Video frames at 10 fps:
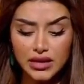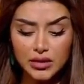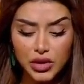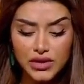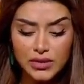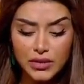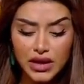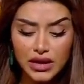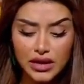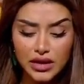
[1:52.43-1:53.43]

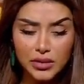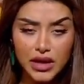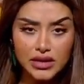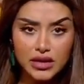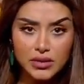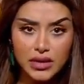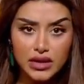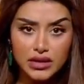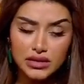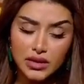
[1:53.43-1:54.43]
المهتمين بادب
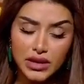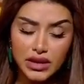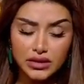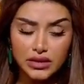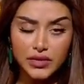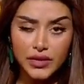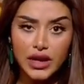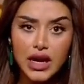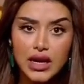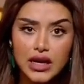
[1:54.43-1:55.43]
طبعا
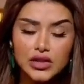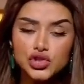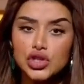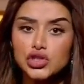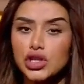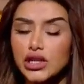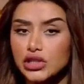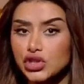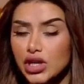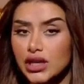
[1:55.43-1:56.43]
الطفل، ايش ايش
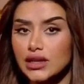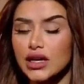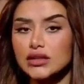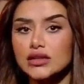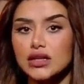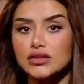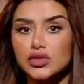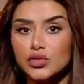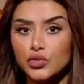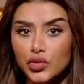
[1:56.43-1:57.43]
الاشياء اللي راح
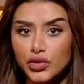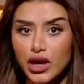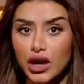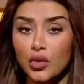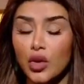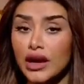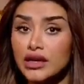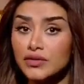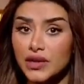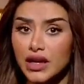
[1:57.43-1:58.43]
تقدمونها
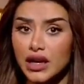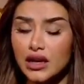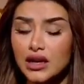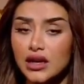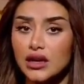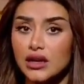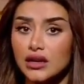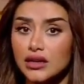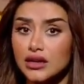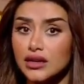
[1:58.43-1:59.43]
واي فئه
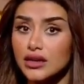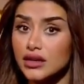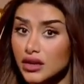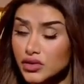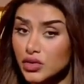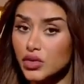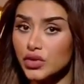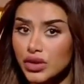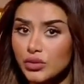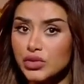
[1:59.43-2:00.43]
اللي هي راح
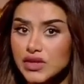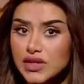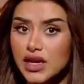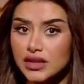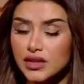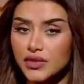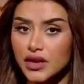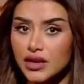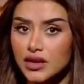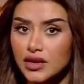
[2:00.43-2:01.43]
تكون
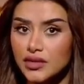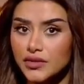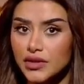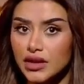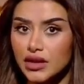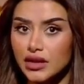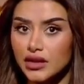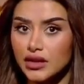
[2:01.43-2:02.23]
مستهدفه في